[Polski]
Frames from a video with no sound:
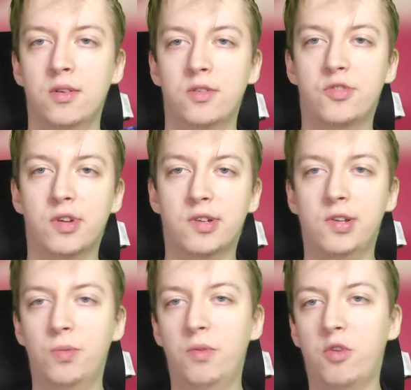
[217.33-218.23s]
że
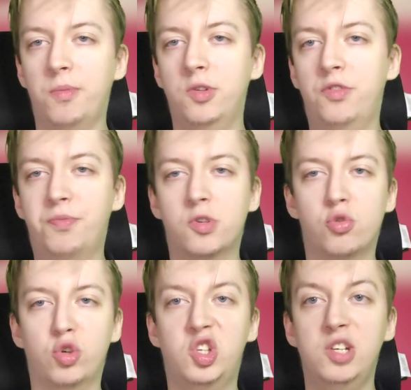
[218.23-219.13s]
chciałbym robić w
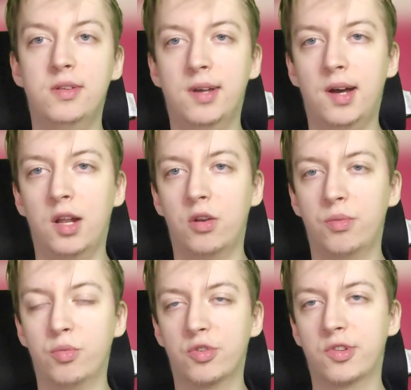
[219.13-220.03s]
przyszłości idealną
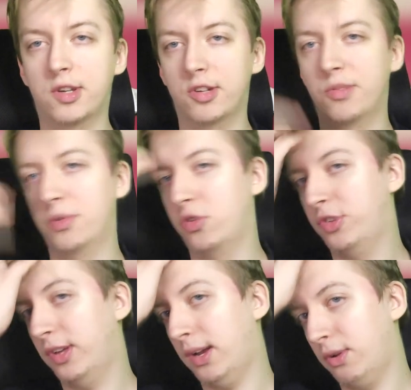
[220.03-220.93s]
muzykę, żeby
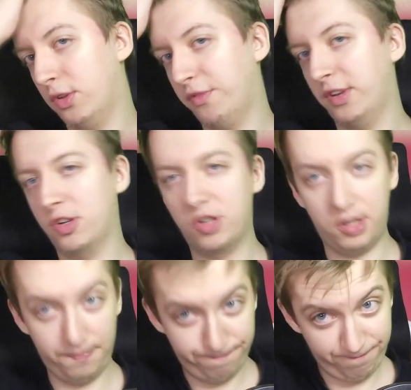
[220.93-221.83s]
docierała do większej